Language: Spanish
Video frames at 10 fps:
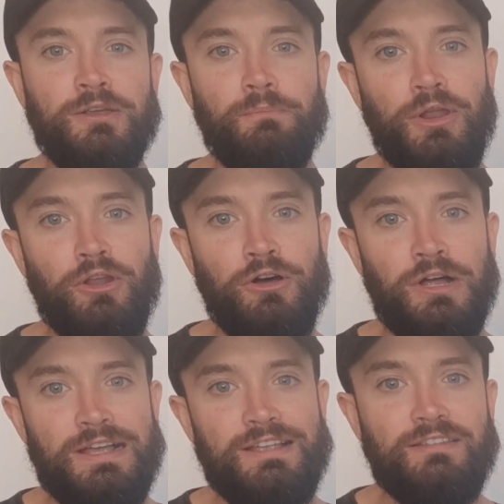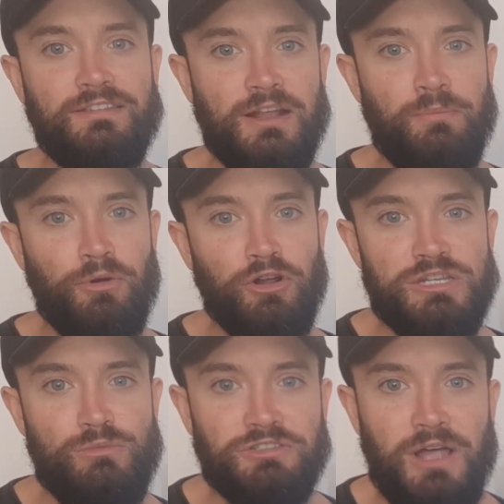Pero si el
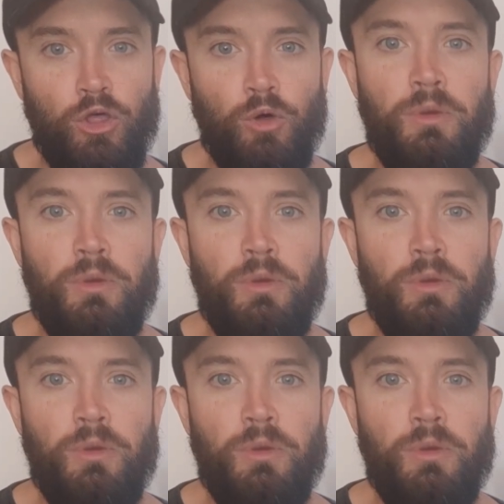próximo sábado